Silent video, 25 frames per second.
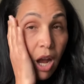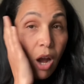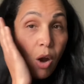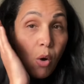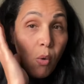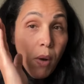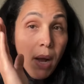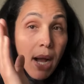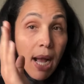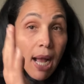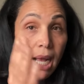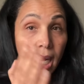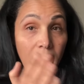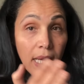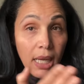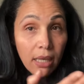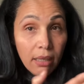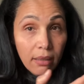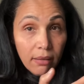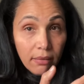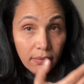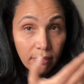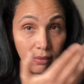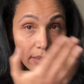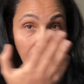
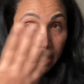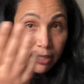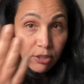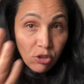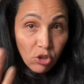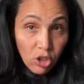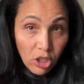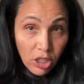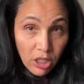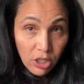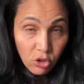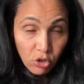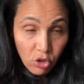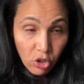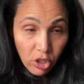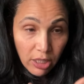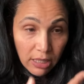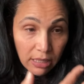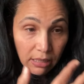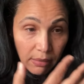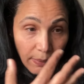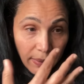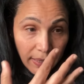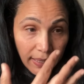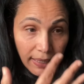وهادشي اللي جيل
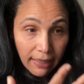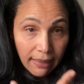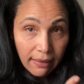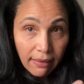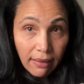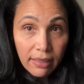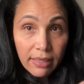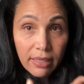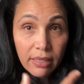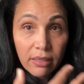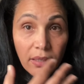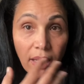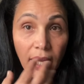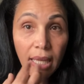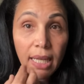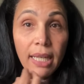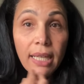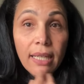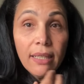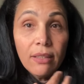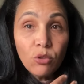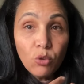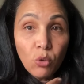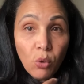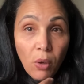تبارك الله اللي طالع
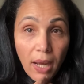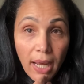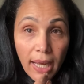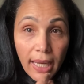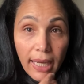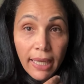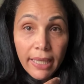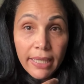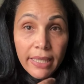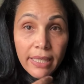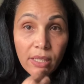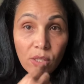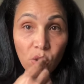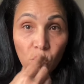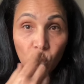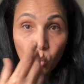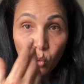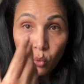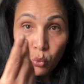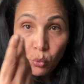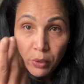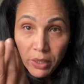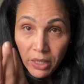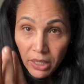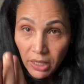عنده اغاني
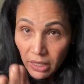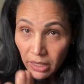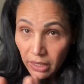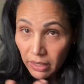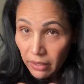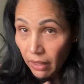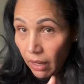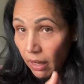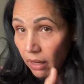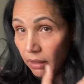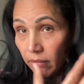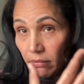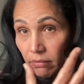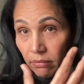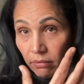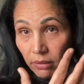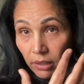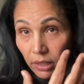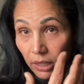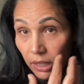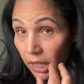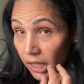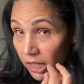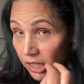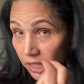زوينه
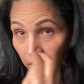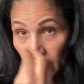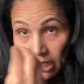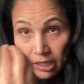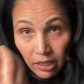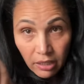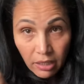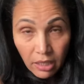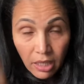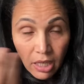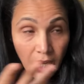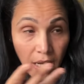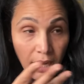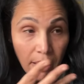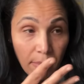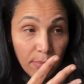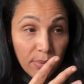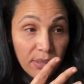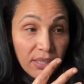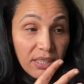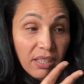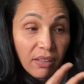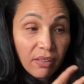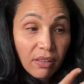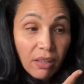كاينين
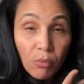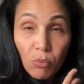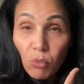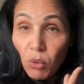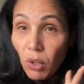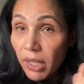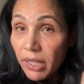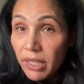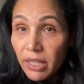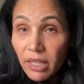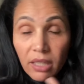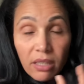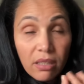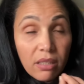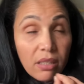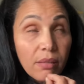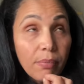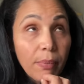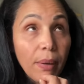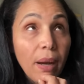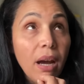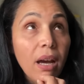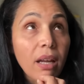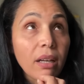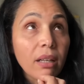بزاف المغنيين
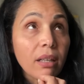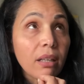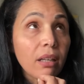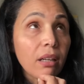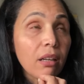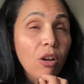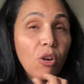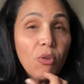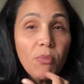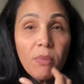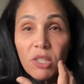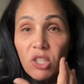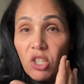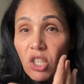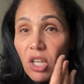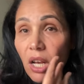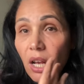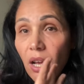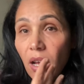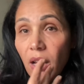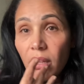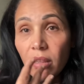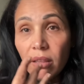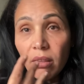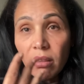تبارك الله وما
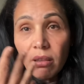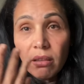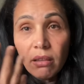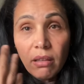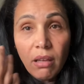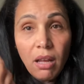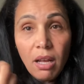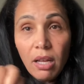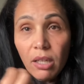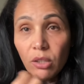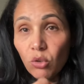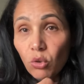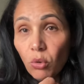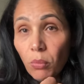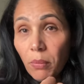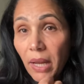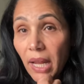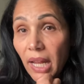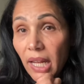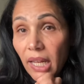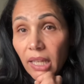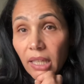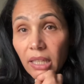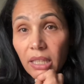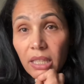شاء الله عندهم
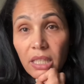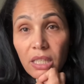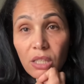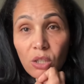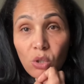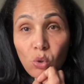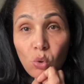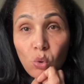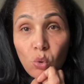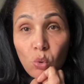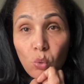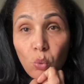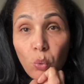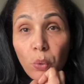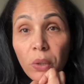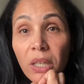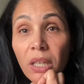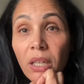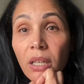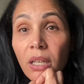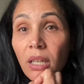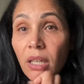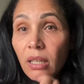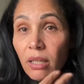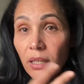اغاني
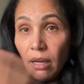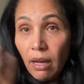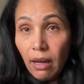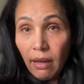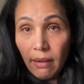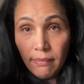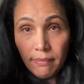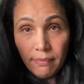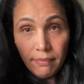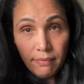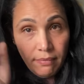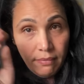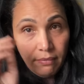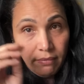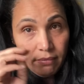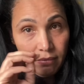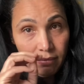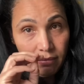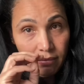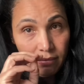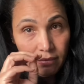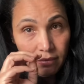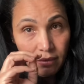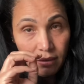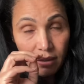زوينه
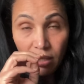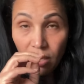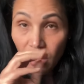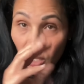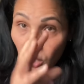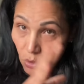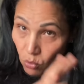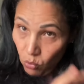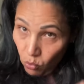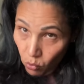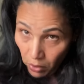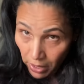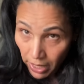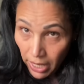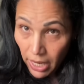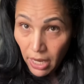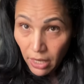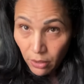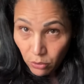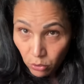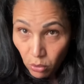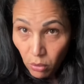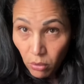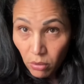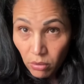
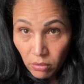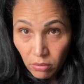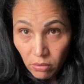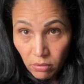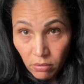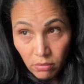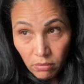وهادو